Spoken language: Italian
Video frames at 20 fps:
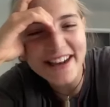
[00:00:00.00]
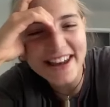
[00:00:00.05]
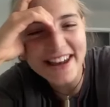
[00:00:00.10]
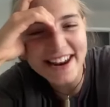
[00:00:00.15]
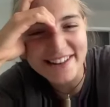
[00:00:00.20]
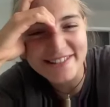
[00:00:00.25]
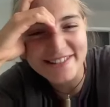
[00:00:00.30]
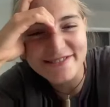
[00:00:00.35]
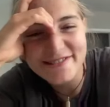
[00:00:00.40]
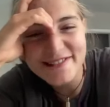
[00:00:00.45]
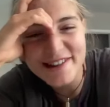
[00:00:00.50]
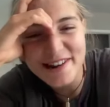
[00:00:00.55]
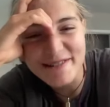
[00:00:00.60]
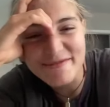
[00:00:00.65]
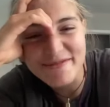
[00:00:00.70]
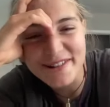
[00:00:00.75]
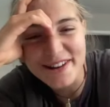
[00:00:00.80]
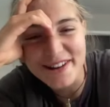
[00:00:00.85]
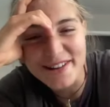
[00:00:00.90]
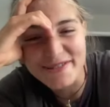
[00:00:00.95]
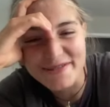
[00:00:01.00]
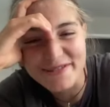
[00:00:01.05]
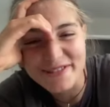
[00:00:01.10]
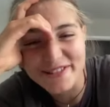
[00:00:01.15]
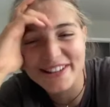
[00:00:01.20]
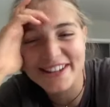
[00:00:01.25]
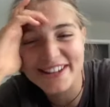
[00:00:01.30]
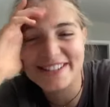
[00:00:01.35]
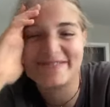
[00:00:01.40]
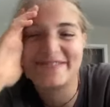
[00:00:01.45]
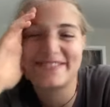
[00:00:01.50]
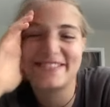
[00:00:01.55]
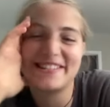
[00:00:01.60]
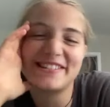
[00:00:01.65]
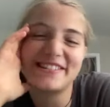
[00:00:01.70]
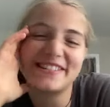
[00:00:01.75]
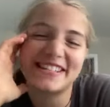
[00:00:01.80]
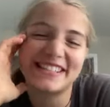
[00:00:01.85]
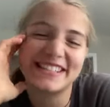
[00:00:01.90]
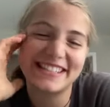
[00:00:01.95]
paraculo proprio, eh, è un
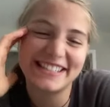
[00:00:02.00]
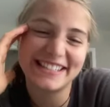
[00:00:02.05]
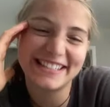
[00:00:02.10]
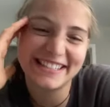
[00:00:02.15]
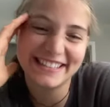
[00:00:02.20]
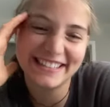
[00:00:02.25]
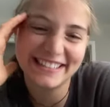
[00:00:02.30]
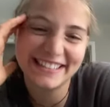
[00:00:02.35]
però, sì.